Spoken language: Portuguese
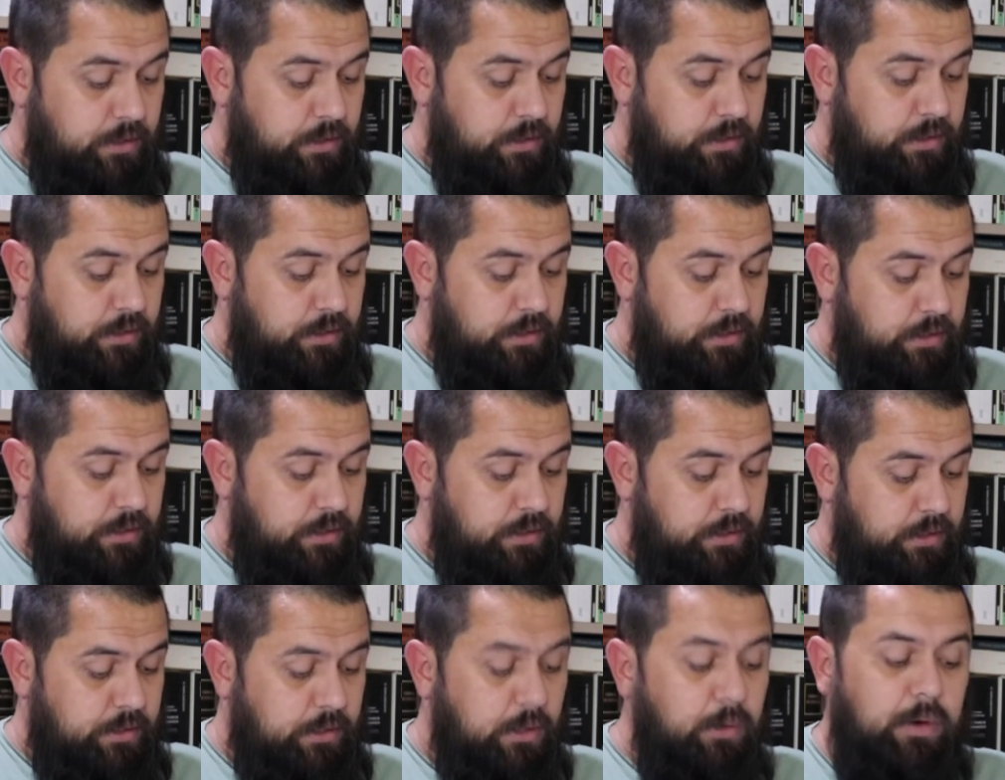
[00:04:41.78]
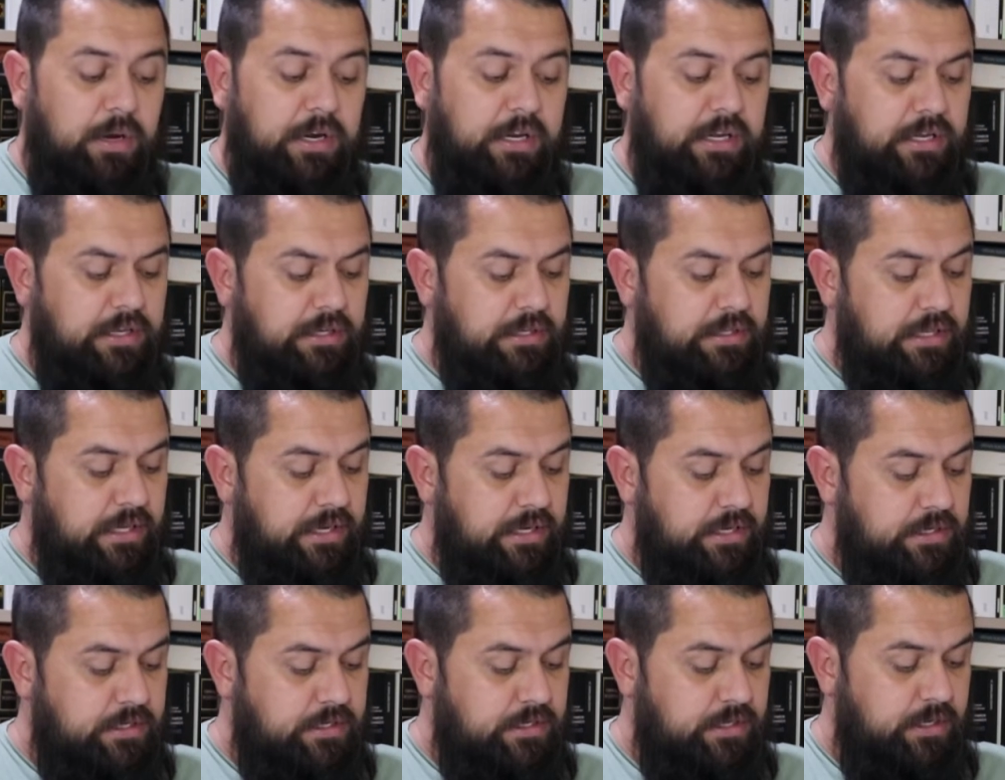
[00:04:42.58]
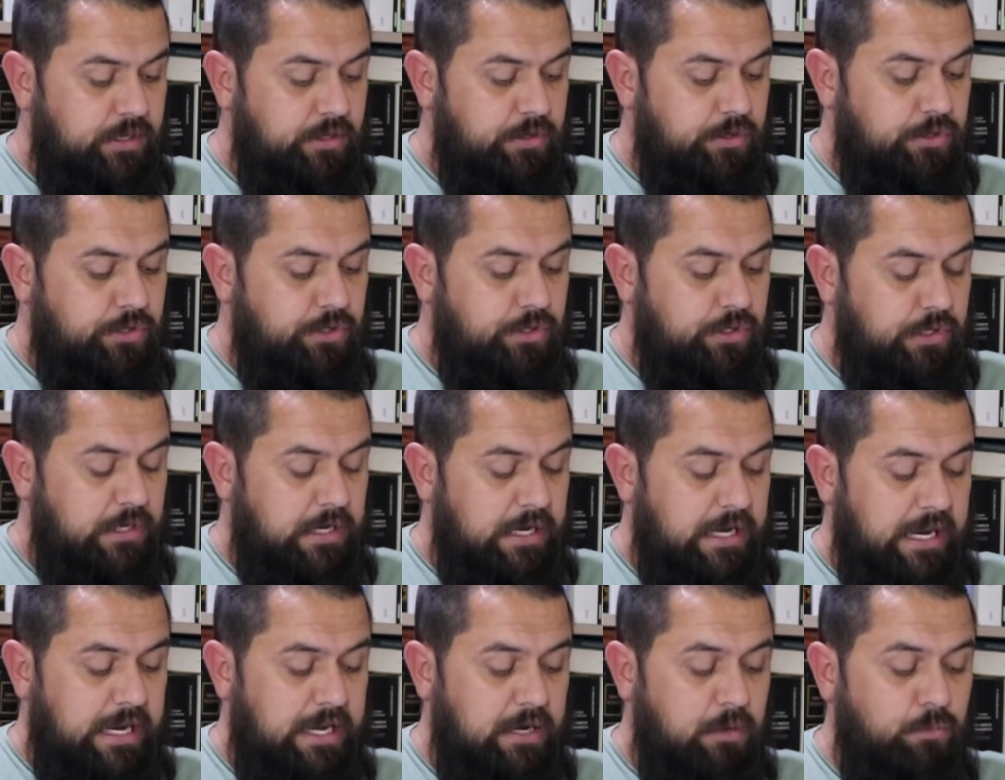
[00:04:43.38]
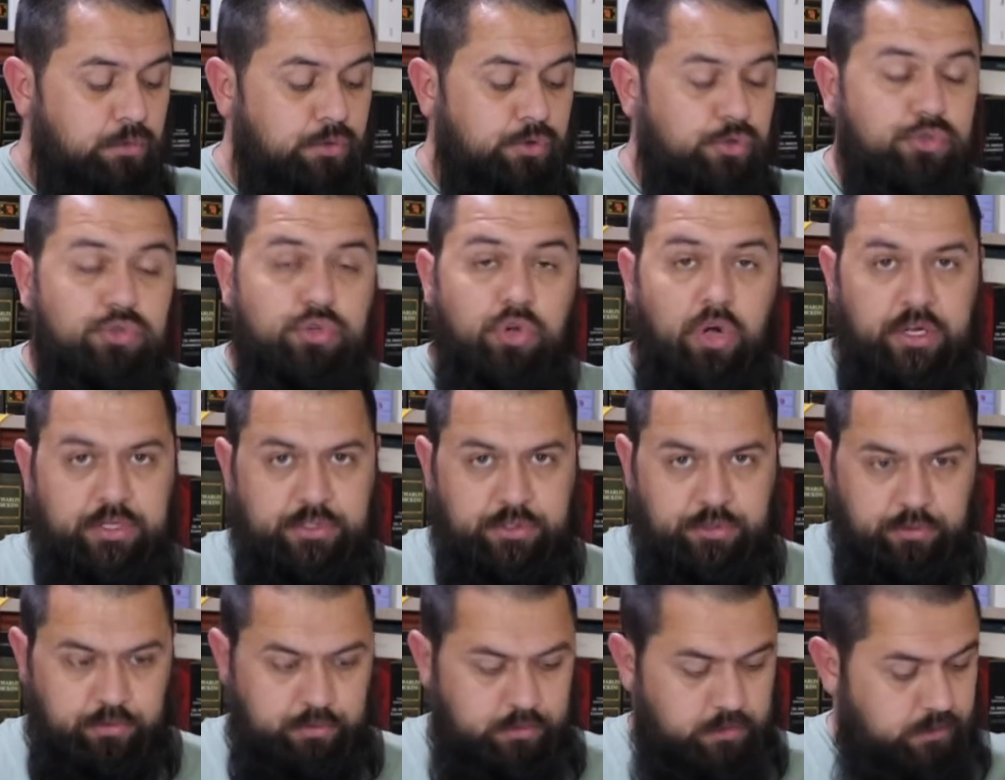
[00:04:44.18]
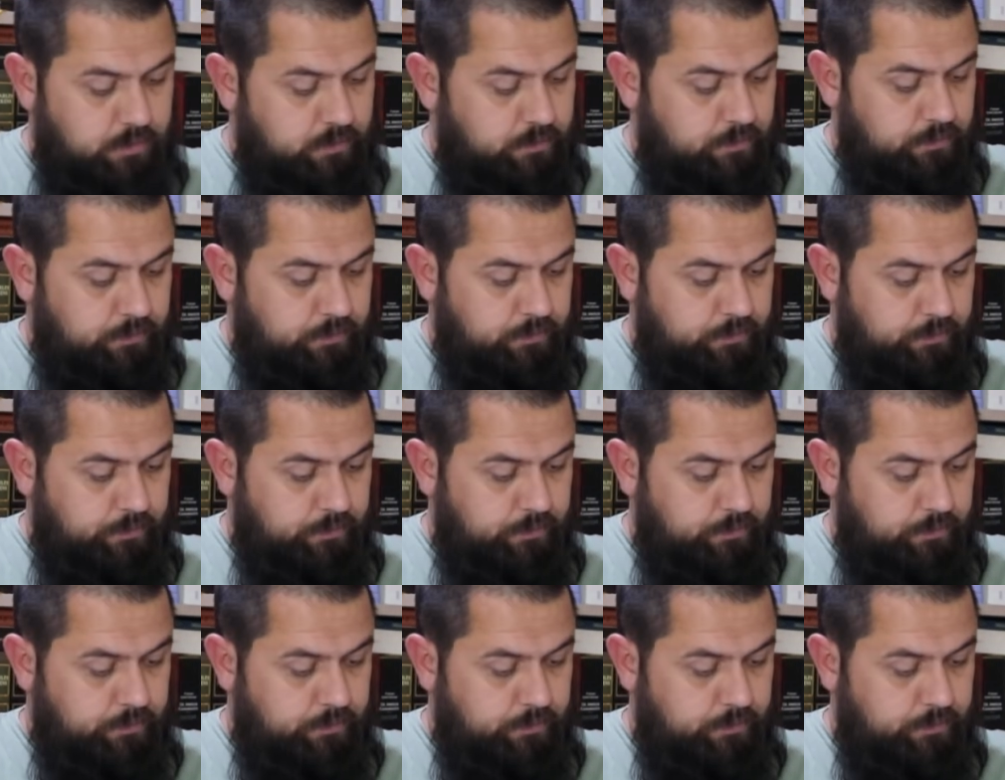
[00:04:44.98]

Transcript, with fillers: É, então, olha que interessante. Éramos sócios